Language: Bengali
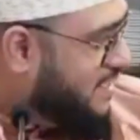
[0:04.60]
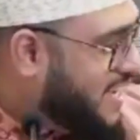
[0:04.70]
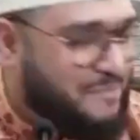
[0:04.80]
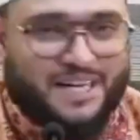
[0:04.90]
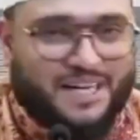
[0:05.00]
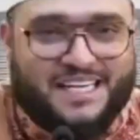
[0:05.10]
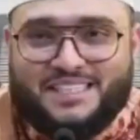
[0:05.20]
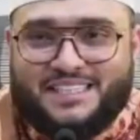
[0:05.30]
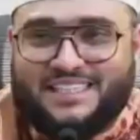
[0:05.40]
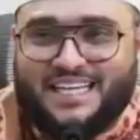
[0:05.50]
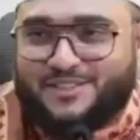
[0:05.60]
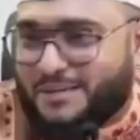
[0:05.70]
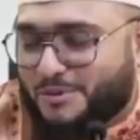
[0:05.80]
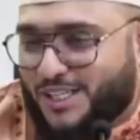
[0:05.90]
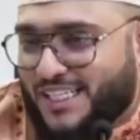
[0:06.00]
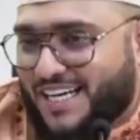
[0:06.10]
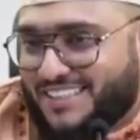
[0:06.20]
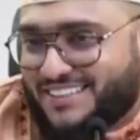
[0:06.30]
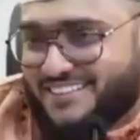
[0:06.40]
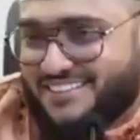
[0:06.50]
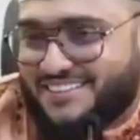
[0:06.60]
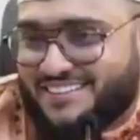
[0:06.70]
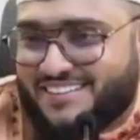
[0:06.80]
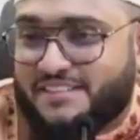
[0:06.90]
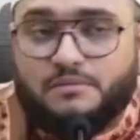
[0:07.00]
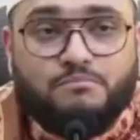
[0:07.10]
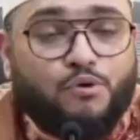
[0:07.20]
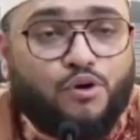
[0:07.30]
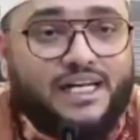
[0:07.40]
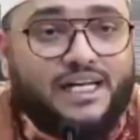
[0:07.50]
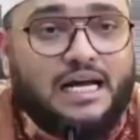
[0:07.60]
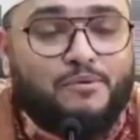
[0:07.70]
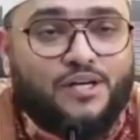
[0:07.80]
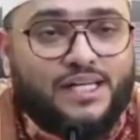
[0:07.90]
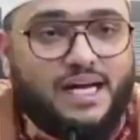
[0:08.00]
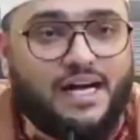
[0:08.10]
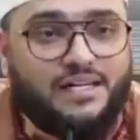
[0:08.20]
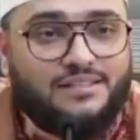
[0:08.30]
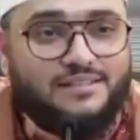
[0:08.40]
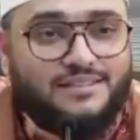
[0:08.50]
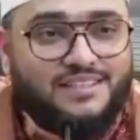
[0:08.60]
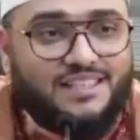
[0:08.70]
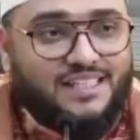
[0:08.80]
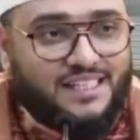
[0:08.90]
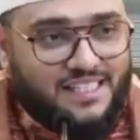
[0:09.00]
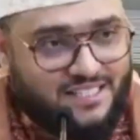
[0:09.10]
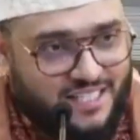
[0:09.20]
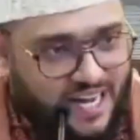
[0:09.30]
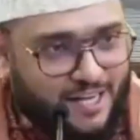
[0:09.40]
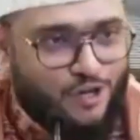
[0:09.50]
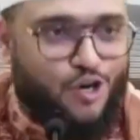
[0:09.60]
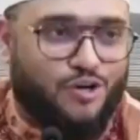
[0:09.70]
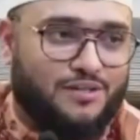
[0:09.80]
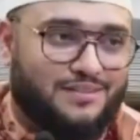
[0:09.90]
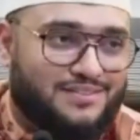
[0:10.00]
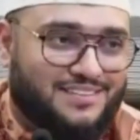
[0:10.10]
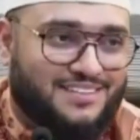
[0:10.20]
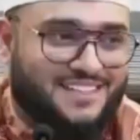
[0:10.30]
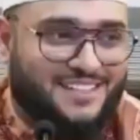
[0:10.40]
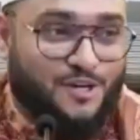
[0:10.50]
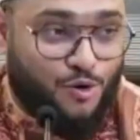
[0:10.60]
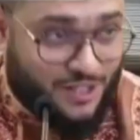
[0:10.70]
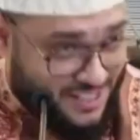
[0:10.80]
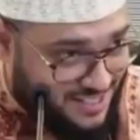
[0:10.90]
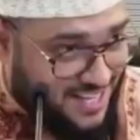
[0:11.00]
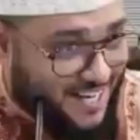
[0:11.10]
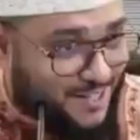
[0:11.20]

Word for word: কি মিথ্যা কথা বলি না বলি না বলি না ইচ্ছায় হোক অনিচ্ছায় হোক